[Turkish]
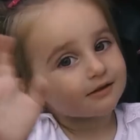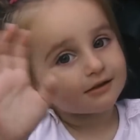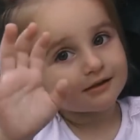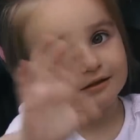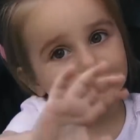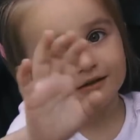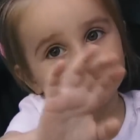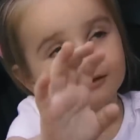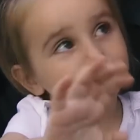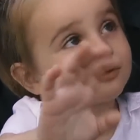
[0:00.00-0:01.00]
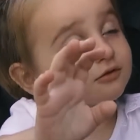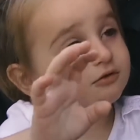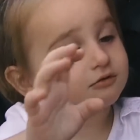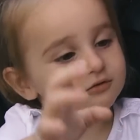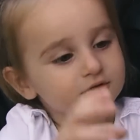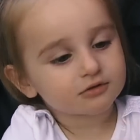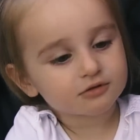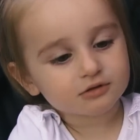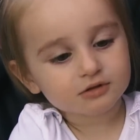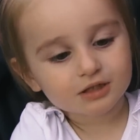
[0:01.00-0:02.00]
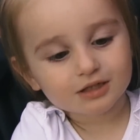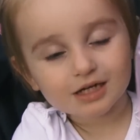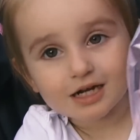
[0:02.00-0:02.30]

hangi probleme hangi tavrı nasıl